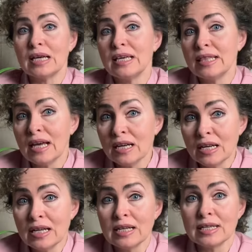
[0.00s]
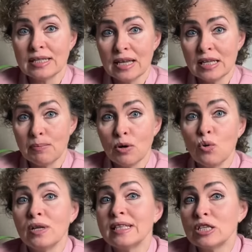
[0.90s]
Итак, Стадия
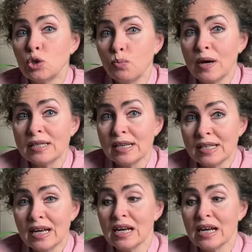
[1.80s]
покоя наступает тогда,